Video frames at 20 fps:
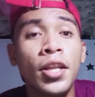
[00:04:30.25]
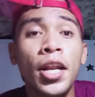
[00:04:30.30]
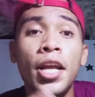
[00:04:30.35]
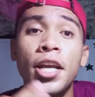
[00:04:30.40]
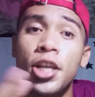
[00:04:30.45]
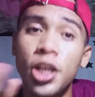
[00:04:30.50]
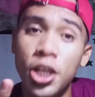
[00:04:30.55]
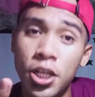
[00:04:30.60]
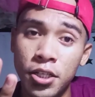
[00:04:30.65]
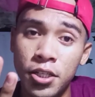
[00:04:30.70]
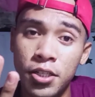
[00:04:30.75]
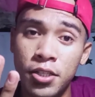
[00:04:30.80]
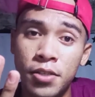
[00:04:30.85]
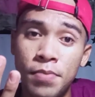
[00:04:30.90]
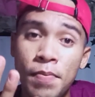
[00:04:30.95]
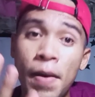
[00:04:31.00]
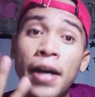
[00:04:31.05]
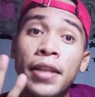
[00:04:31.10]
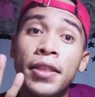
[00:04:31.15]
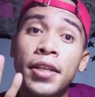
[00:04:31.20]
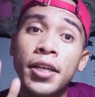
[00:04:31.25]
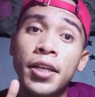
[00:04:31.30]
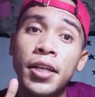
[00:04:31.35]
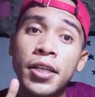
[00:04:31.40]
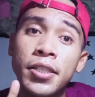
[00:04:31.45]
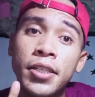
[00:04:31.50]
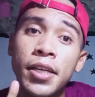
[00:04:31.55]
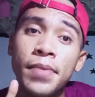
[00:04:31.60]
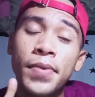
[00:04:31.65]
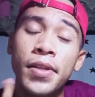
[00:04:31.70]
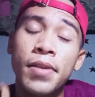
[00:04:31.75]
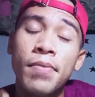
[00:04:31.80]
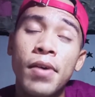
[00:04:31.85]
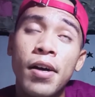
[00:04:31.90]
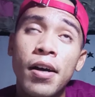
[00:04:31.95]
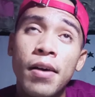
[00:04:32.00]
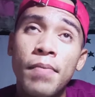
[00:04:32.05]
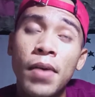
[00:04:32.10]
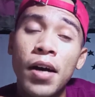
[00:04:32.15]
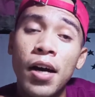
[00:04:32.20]
3 years, mga 3 years kami
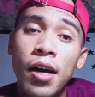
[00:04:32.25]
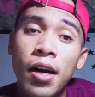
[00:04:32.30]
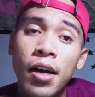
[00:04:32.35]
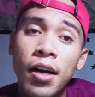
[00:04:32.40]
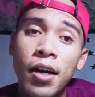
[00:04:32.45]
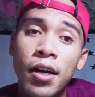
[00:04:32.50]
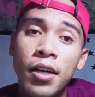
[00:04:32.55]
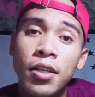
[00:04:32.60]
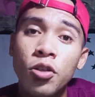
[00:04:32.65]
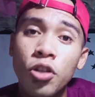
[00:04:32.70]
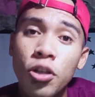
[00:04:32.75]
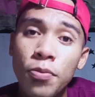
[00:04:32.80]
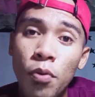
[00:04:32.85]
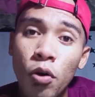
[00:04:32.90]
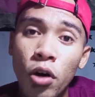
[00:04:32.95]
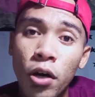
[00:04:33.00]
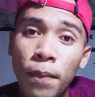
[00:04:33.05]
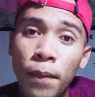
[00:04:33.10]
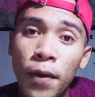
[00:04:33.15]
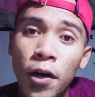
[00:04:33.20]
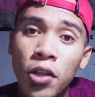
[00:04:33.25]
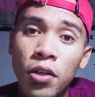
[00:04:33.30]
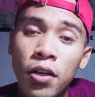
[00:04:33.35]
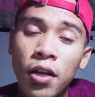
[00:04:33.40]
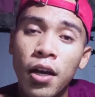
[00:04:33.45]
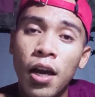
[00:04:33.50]
ni mga, mga kayo di Pokemon.